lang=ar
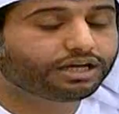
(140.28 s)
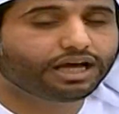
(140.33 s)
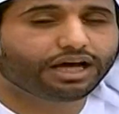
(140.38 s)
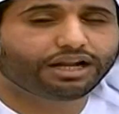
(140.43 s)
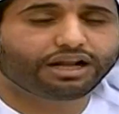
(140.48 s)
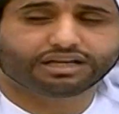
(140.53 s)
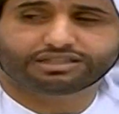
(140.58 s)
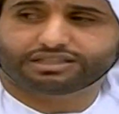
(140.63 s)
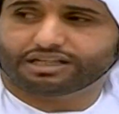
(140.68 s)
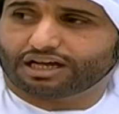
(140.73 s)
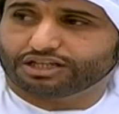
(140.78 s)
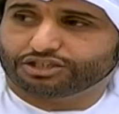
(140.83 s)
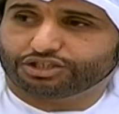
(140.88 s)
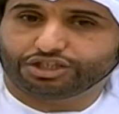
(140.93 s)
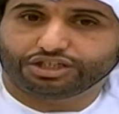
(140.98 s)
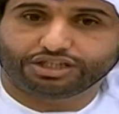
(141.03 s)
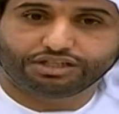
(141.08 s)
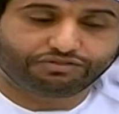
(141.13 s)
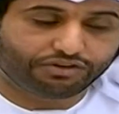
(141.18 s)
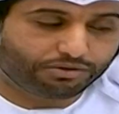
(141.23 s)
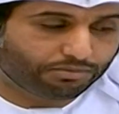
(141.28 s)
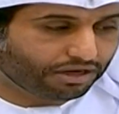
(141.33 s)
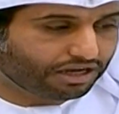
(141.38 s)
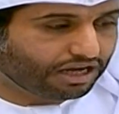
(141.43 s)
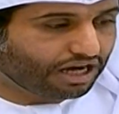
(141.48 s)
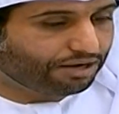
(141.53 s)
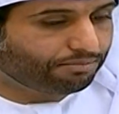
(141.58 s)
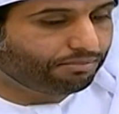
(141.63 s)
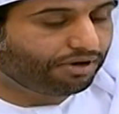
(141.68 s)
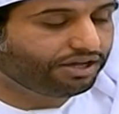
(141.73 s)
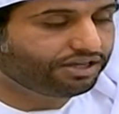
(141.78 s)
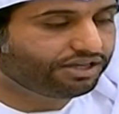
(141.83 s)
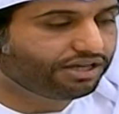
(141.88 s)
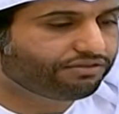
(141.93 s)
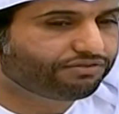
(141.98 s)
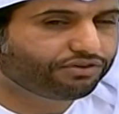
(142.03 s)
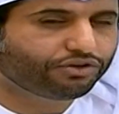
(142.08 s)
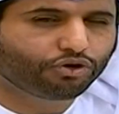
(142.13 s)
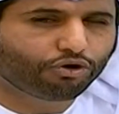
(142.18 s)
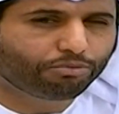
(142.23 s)
ناس ناجحين في مكان معين
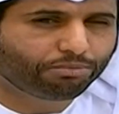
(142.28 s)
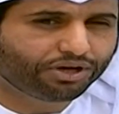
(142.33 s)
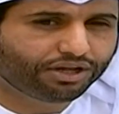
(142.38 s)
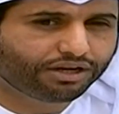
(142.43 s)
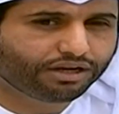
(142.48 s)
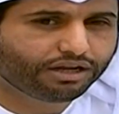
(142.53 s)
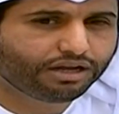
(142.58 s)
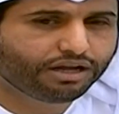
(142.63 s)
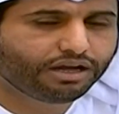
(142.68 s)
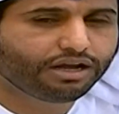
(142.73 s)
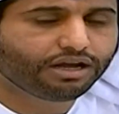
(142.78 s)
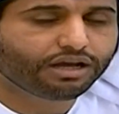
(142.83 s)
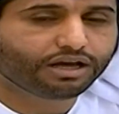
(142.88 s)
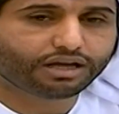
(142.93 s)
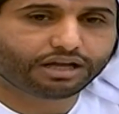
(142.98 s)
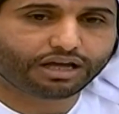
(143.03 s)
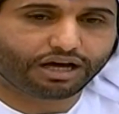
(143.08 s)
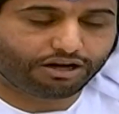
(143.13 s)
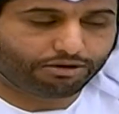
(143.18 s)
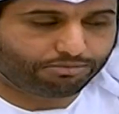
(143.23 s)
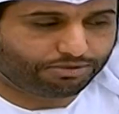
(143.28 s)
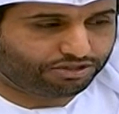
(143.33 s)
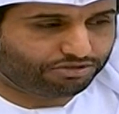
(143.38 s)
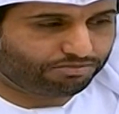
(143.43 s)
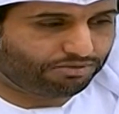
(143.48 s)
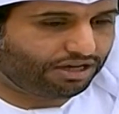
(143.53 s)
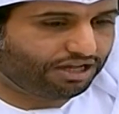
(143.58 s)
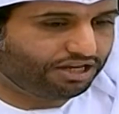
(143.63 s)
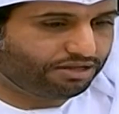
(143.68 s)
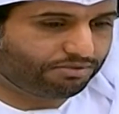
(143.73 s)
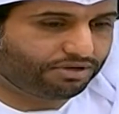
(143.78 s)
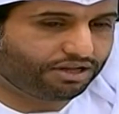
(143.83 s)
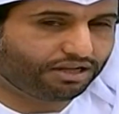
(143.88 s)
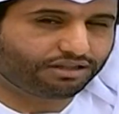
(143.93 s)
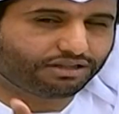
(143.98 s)
في يومين كانوا يا جماعه لا توجه